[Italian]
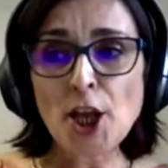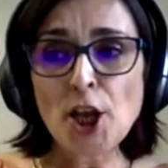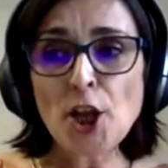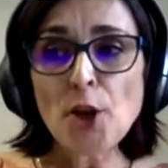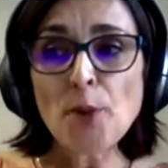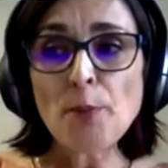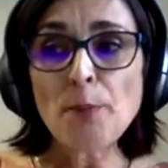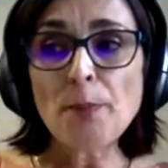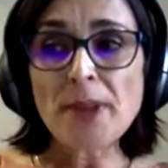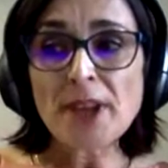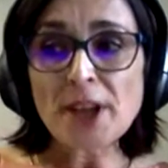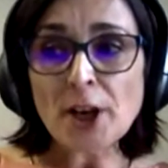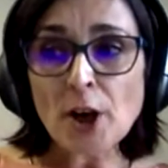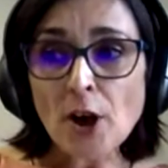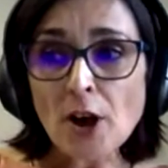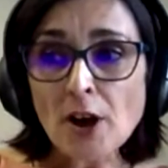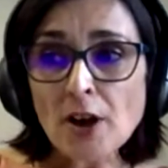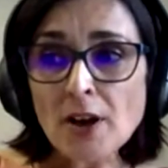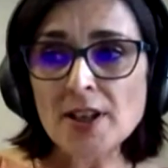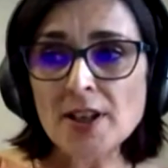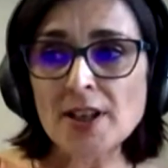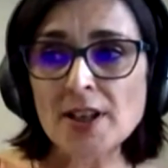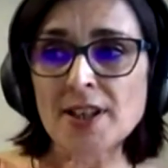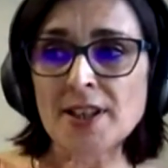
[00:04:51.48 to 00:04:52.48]
Però
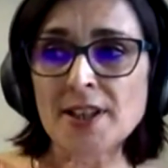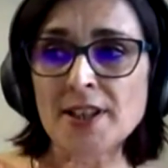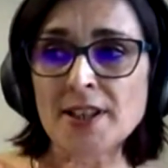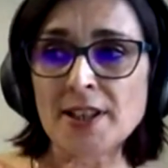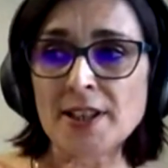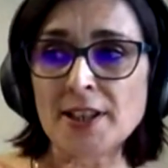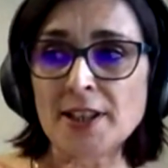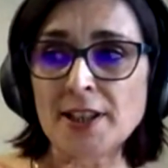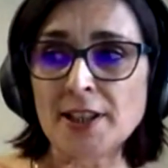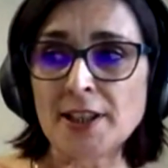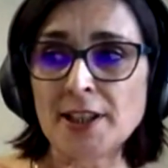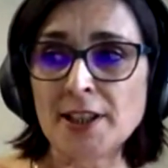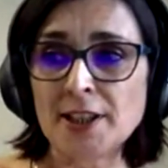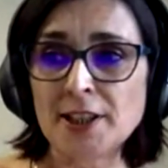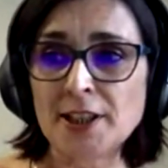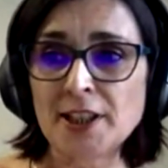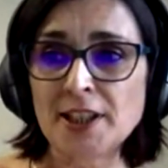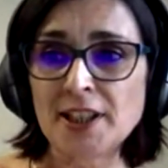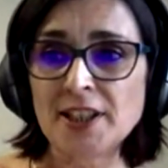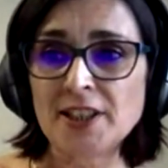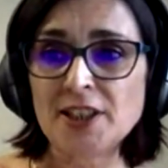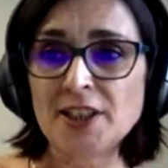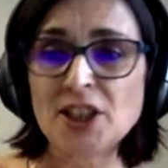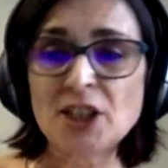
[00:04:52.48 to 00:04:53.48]
eh,
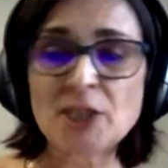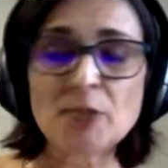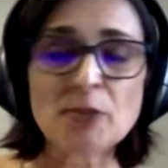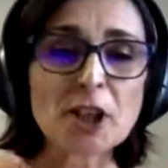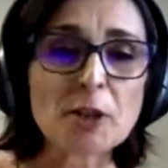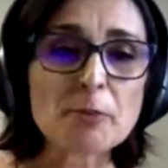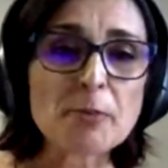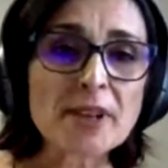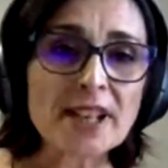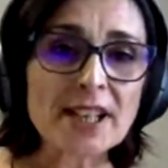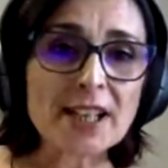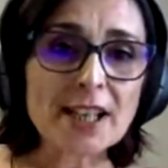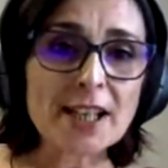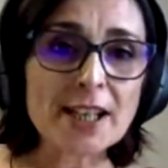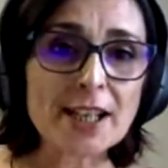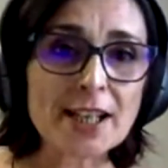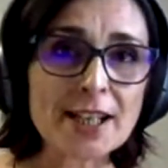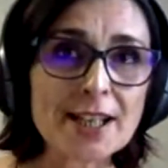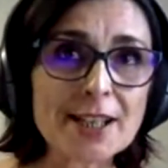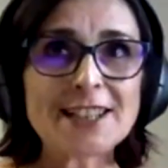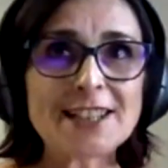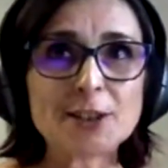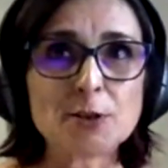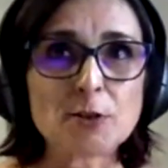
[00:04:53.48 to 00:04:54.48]
diciamo che per le
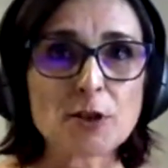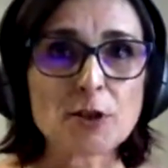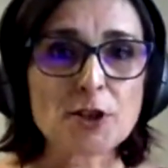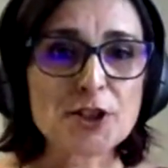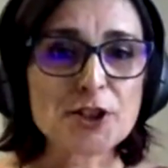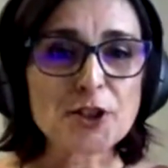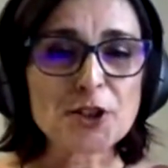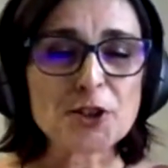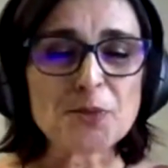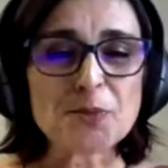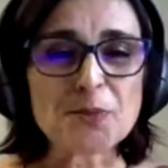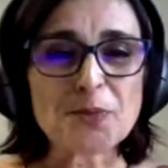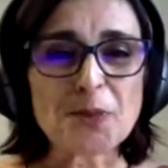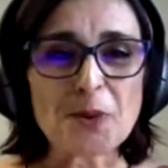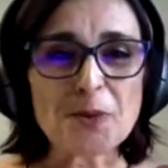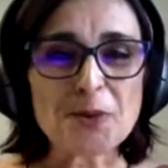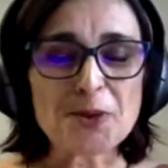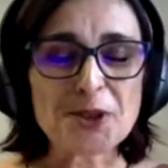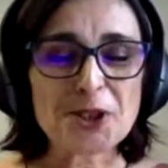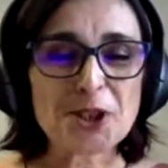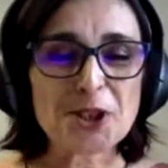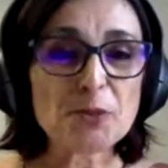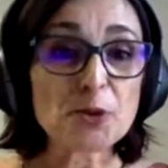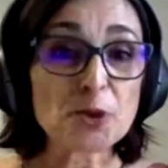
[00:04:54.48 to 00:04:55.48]
situazioni un po'
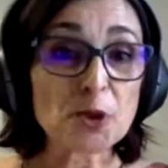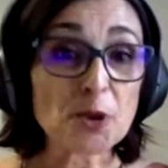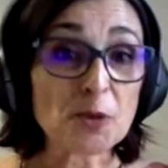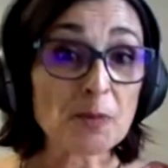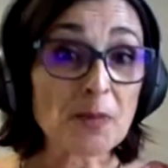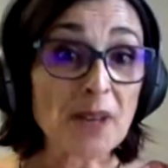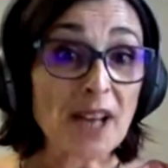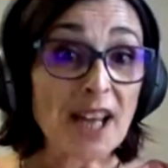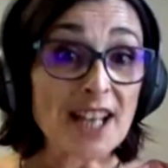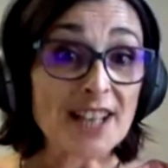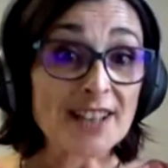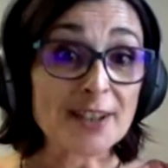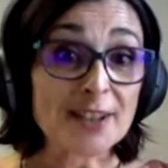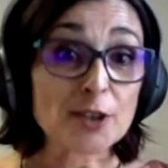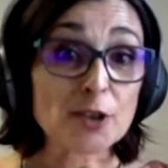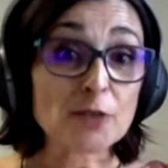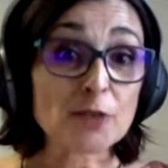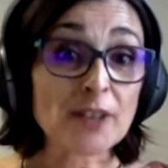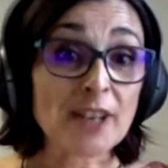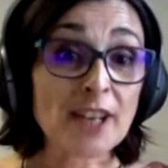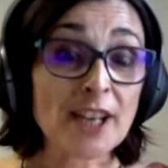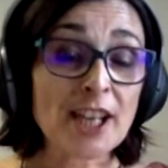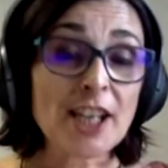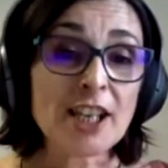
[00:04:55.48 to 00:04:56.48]
più complesse,
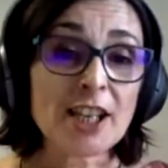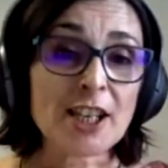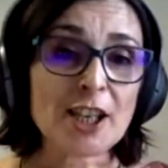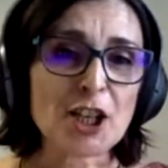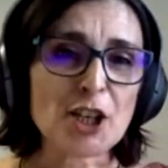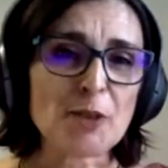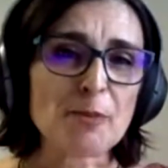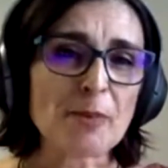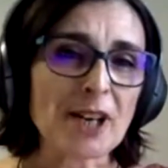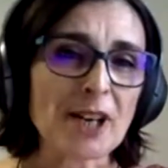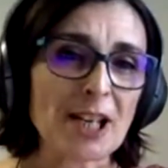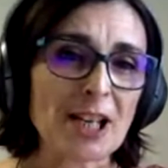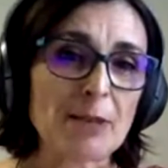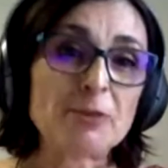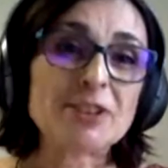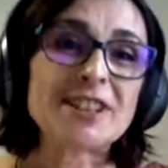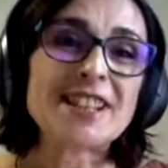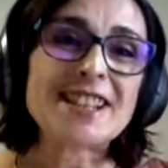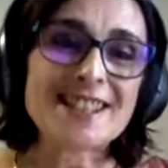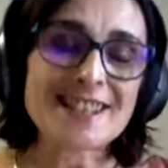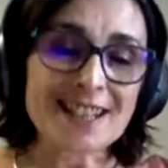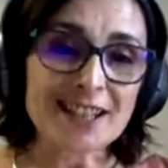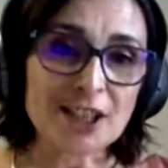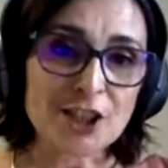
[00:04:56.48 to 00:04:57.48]
dove eh, parliamo di
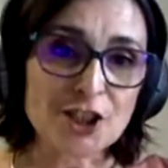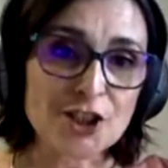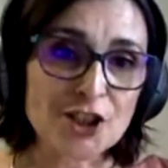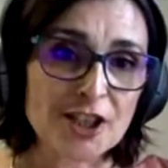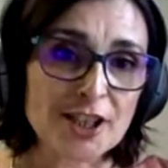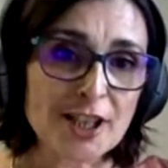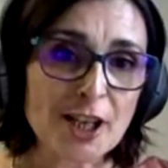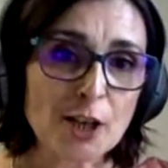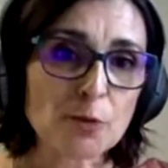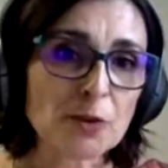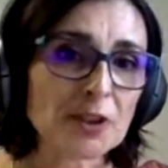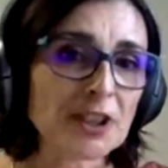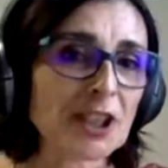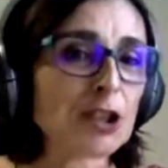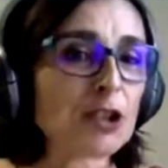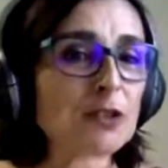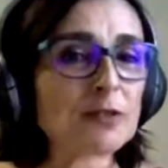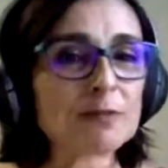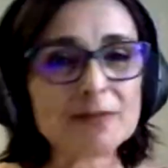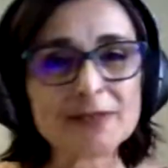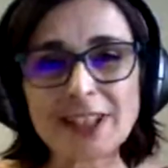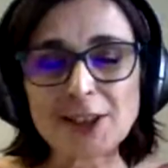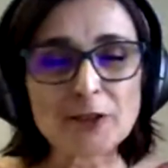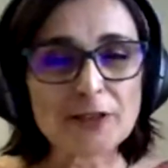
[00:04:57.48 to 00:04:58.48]
strategia, quindi do-
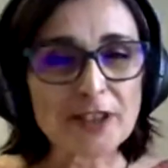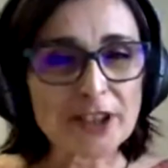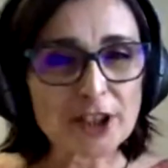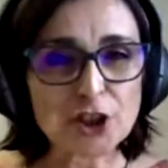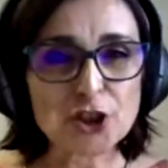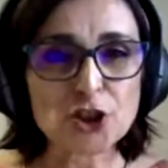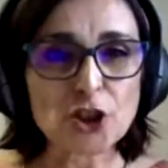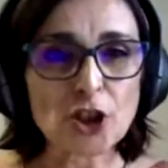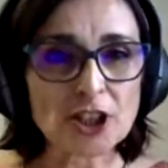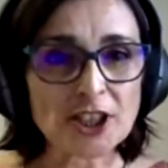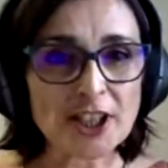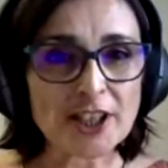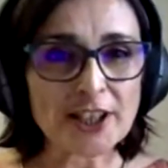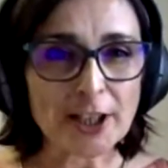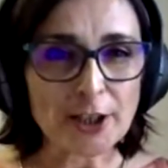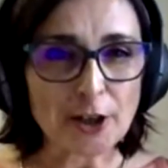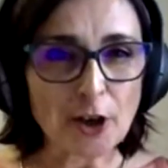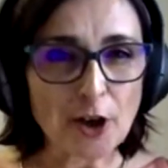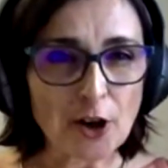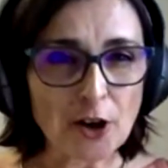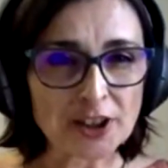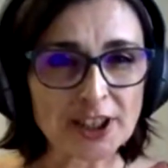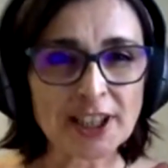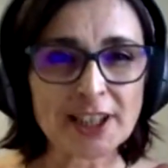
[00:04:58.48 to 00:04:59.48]
del dover sciogliere
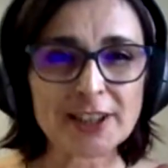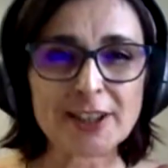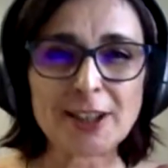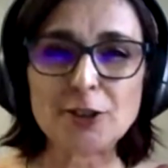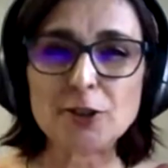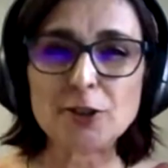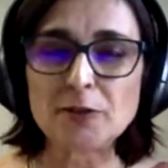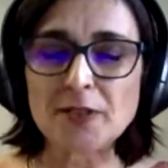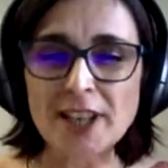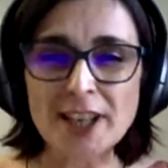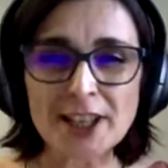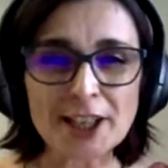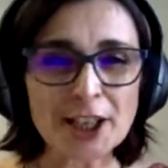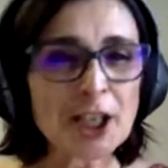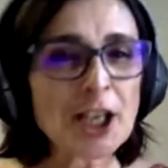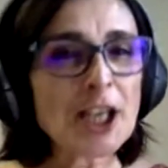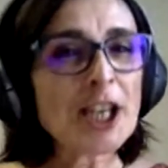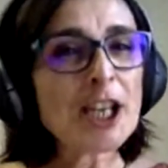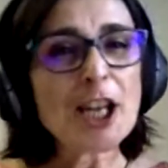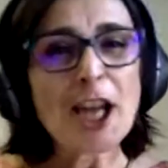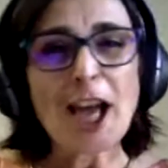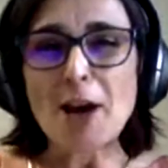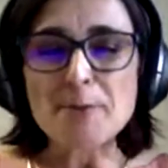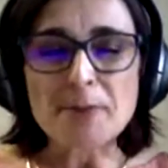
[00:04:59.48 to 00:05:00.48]
nodi, e del dover
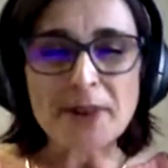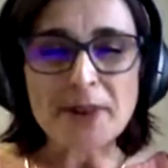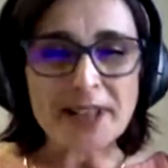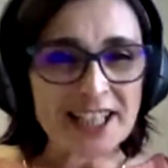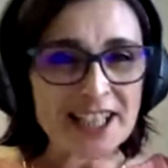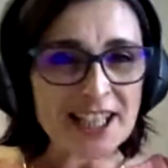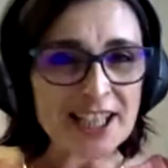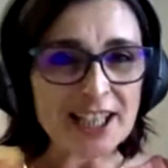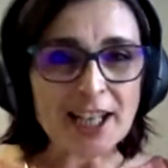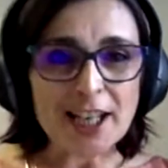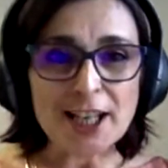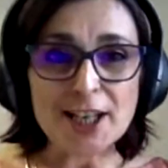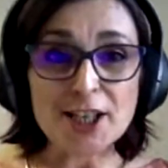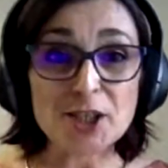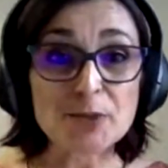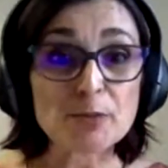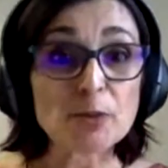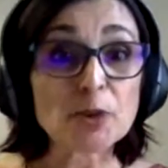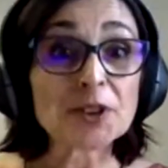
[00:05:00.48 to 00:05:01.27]
aprire e